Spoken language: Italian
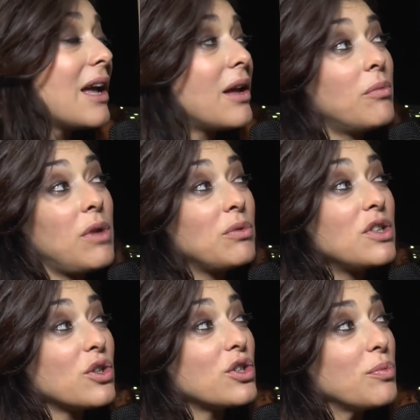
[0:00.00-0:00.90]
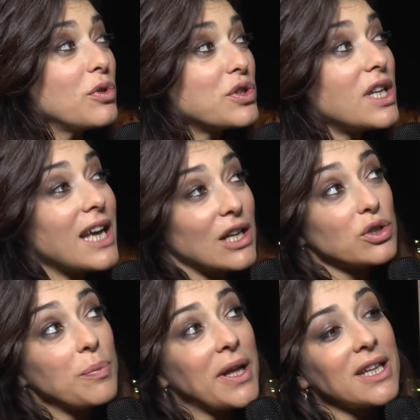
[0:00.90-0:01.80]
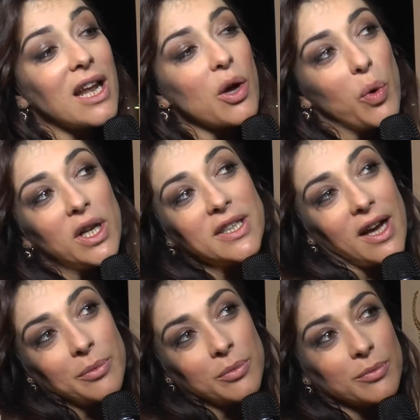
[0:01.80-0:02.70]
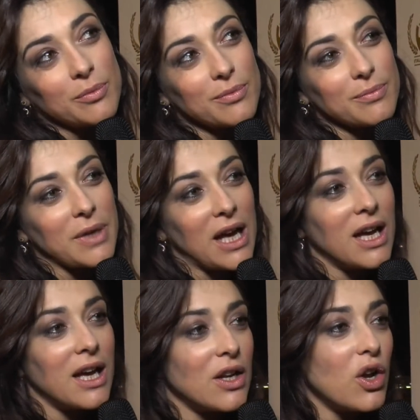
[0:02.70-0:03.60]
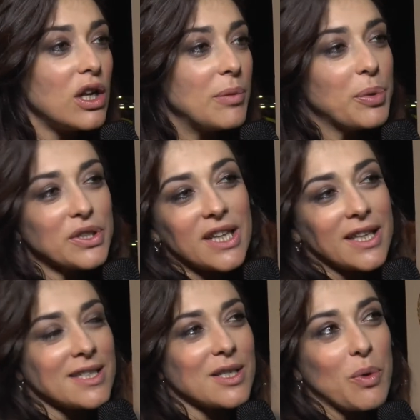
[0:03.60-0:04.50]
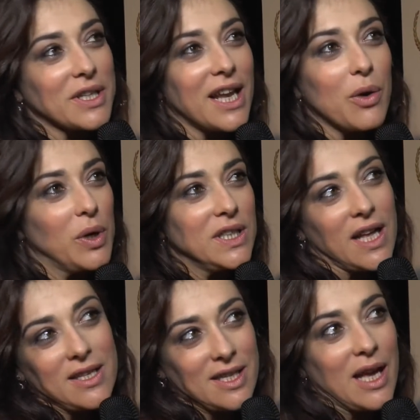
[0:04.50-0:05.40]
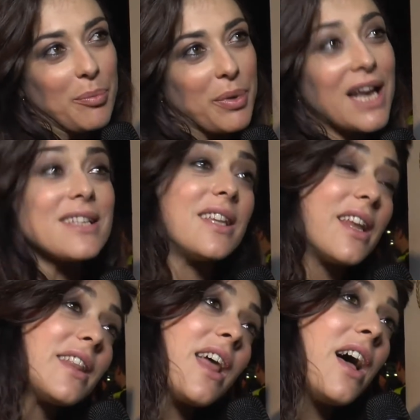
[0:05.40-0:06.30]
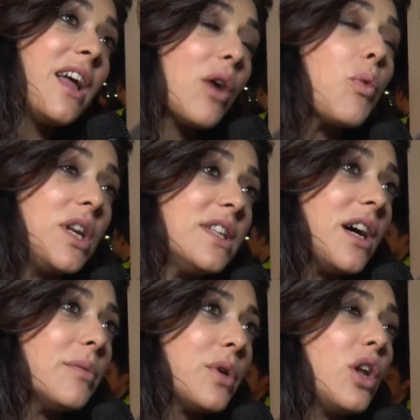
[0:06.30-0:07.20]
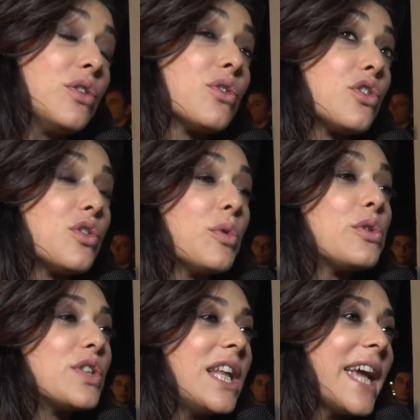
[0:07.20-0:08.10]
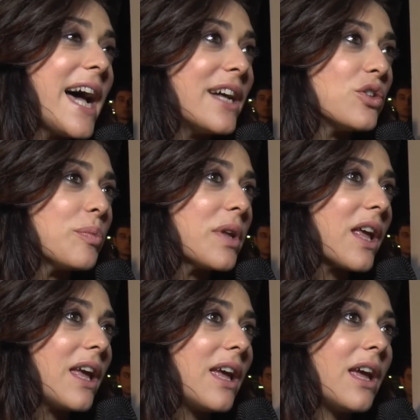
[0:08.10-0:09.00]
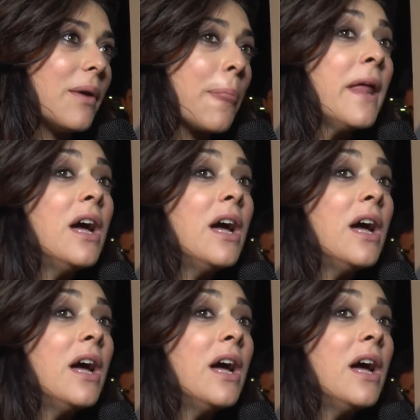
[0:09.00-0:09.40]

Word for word: è un discorso molto delicato, dipende dalla qualità Beh, no, l'importante è che si guarda la qualità sempre, la serietà e la qualità, però è un discorso molto delicato perché